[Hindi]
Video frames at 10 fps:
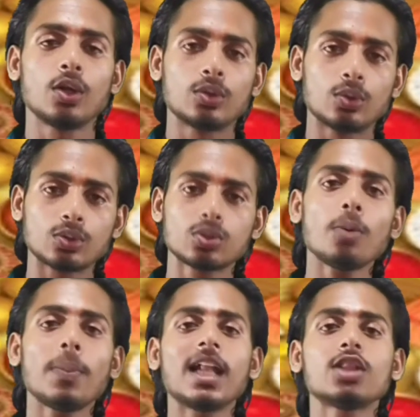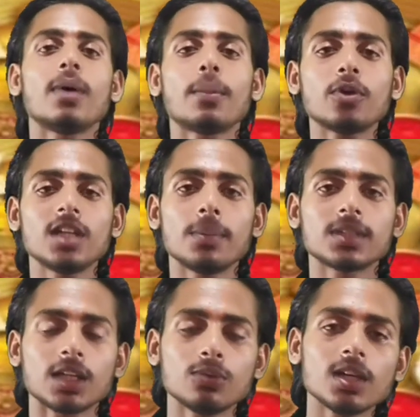दोस्तों पहले तो मैं आपको ये
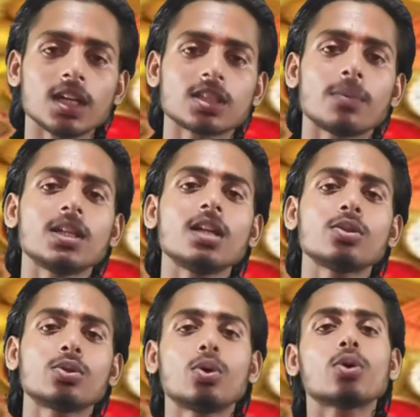बता दूं कि रक्षाबंधन